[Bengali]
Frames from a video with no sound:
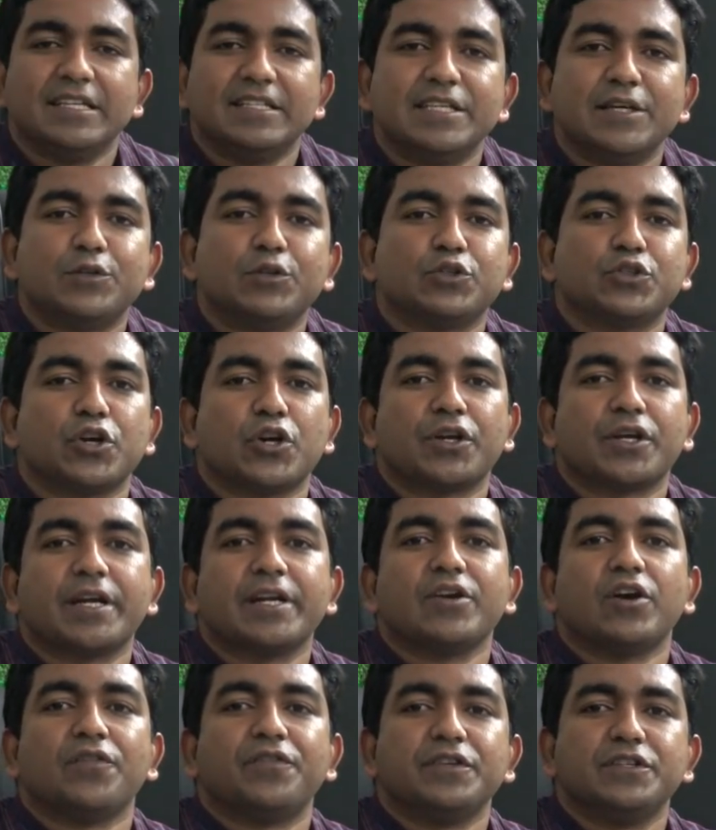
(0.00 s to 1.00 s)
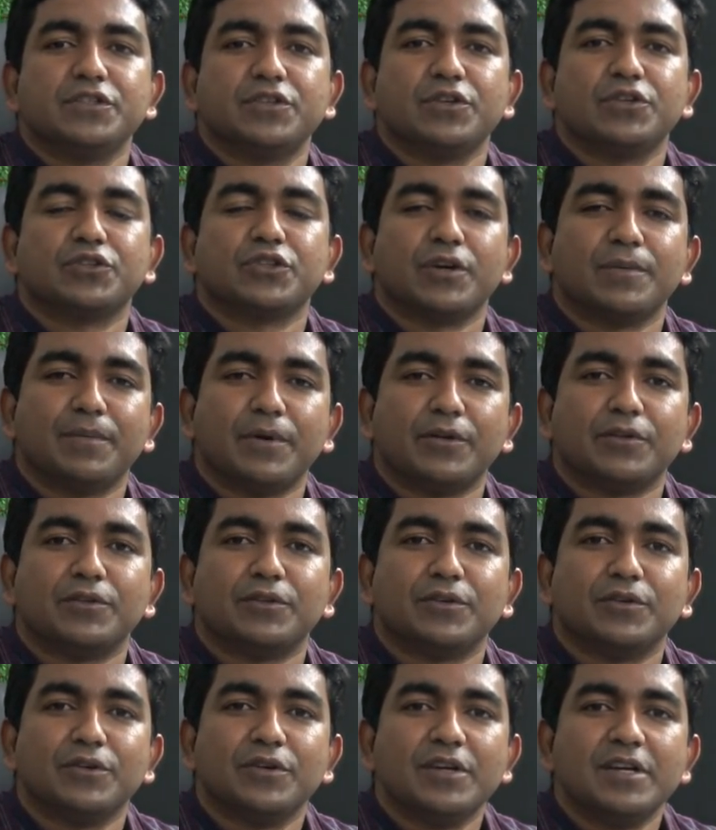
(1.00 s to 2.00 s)
যেহেতু সরকারি অফিসগুলো সব বন্ধ
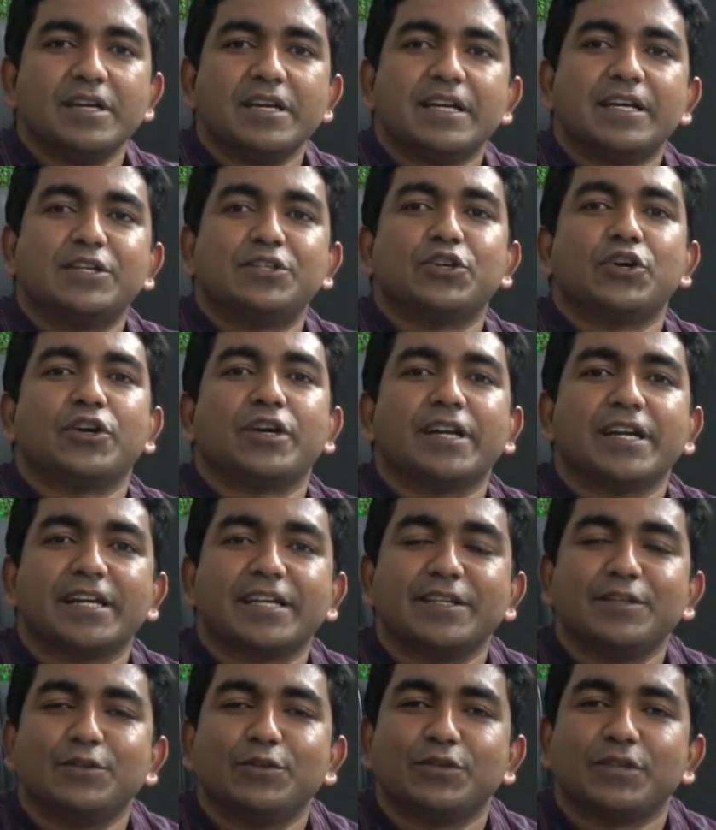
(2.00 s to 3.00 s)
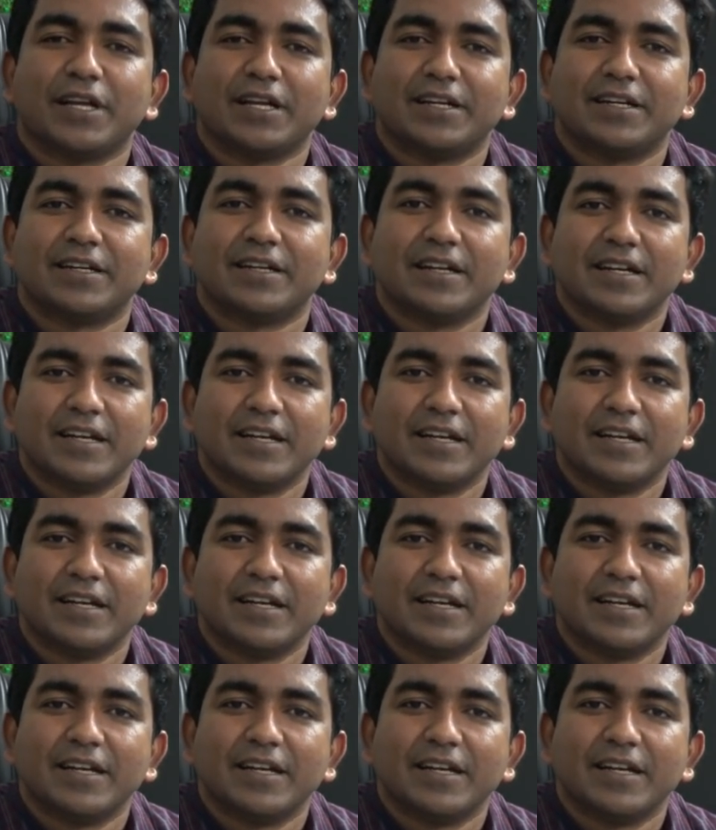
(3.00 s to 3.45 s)
কৃষকরা কিন্তু তার